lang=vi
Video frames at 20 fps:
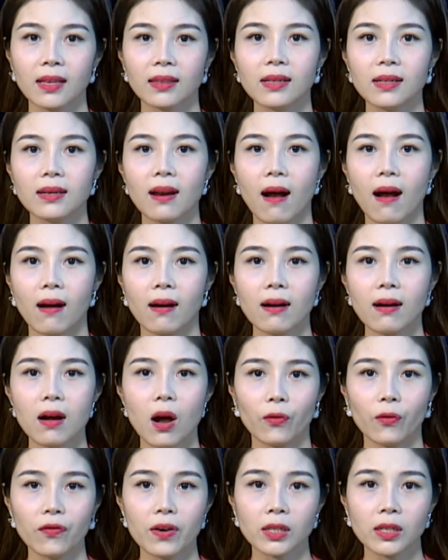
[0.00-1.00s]
Từ đó
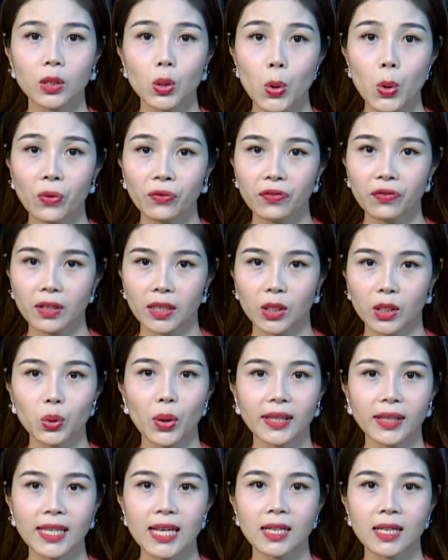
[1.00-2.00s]
góp phần cùng với
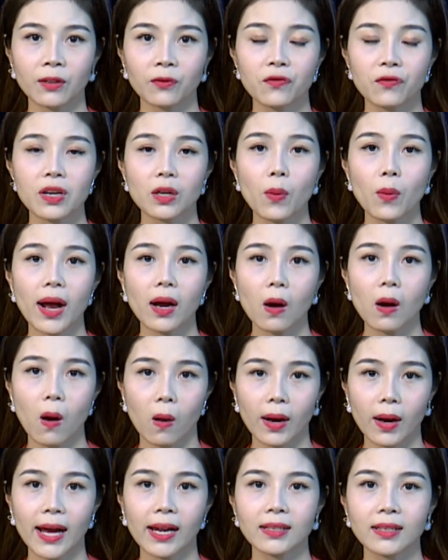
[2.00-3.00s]
toàn tỉnh vượt qua
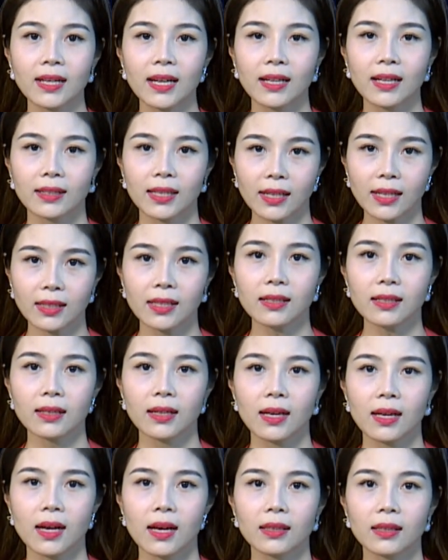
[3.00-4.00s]
khó khăn, thách thức,
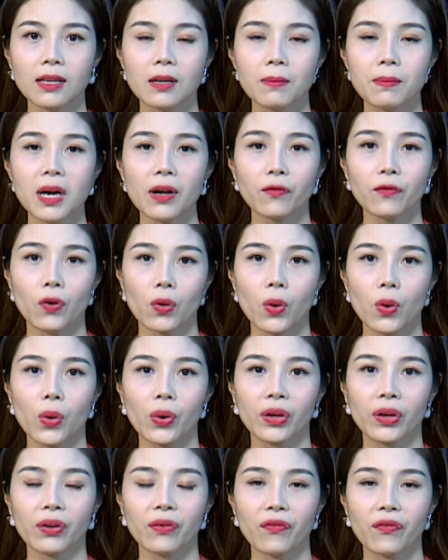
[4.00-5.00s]
từng bước phục
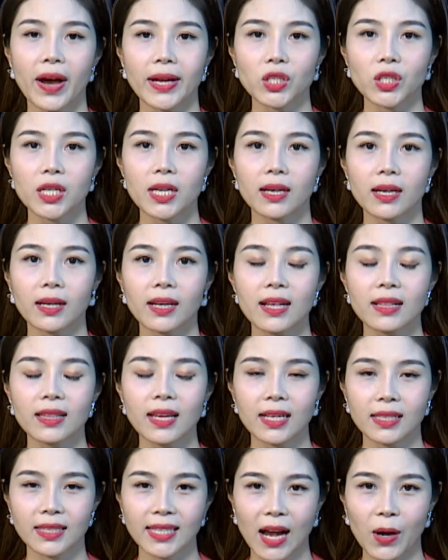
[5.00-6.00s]
hồi, phát triển kinh
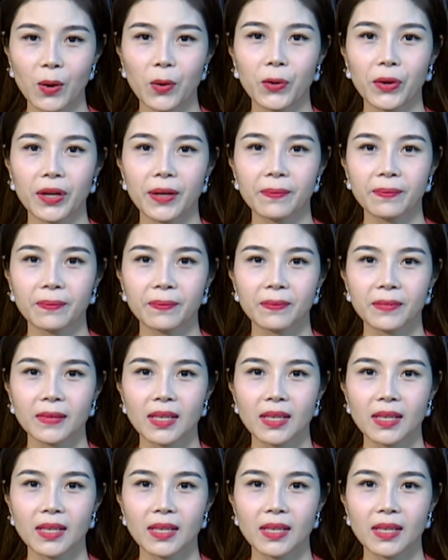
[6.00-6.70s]
tế xã hội.